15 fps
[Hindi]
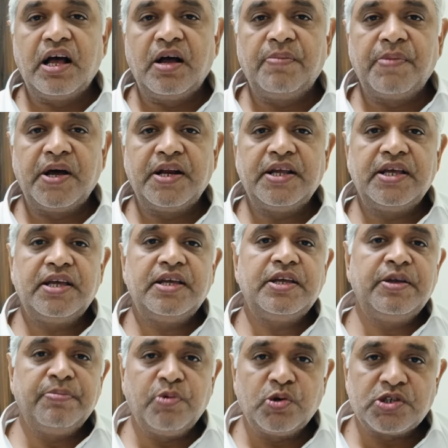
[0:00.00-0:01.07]
हमारे
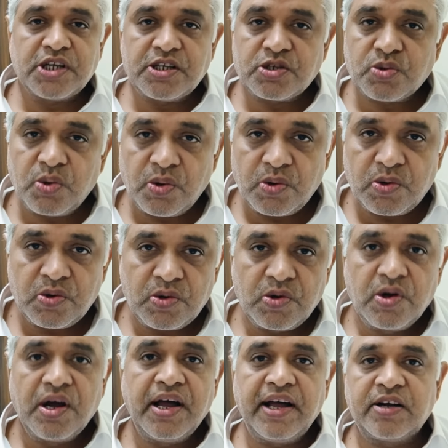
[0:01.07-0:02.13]
इमोशंस को
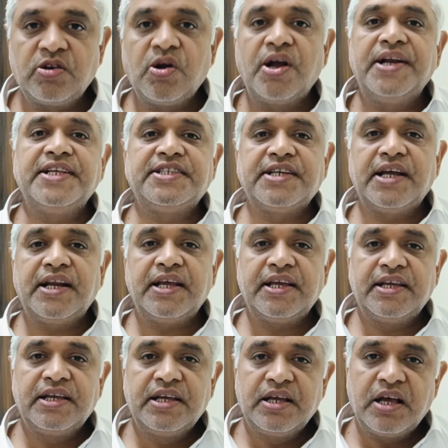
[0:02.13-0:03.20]
एक्नॉलेज करें
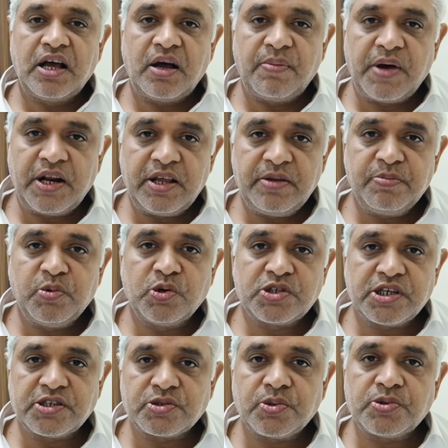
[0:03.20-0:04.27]
हमारे
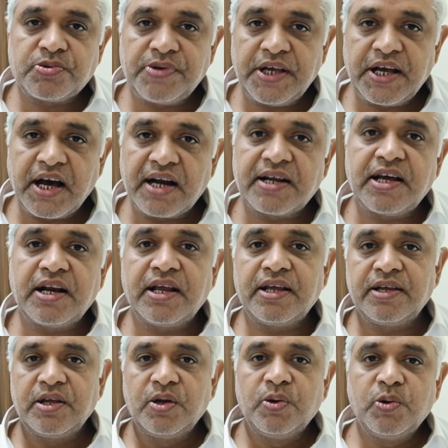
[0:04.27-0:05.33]
इमोशंस को स्वीकार करें
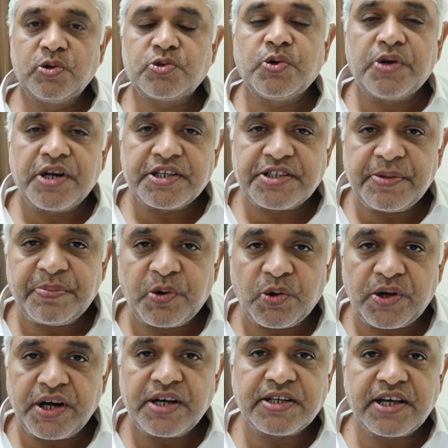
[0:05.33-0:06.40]
उसको
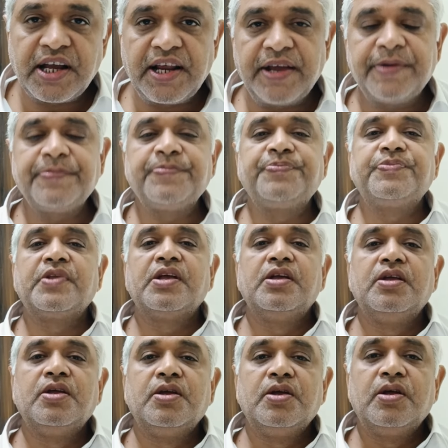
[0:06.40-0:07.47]
रेसिप्रोकेट करें
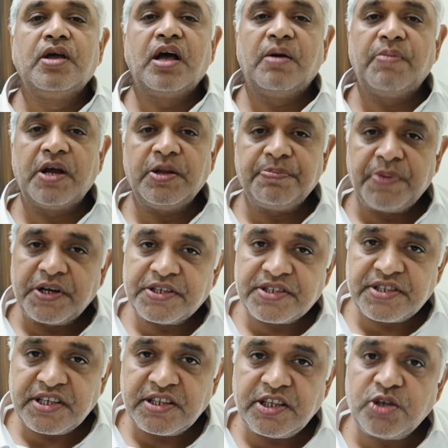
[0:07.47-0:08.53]
हमारी
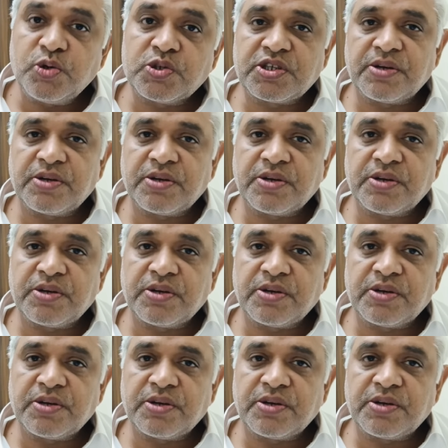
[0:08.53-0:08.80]
परिस्थिति को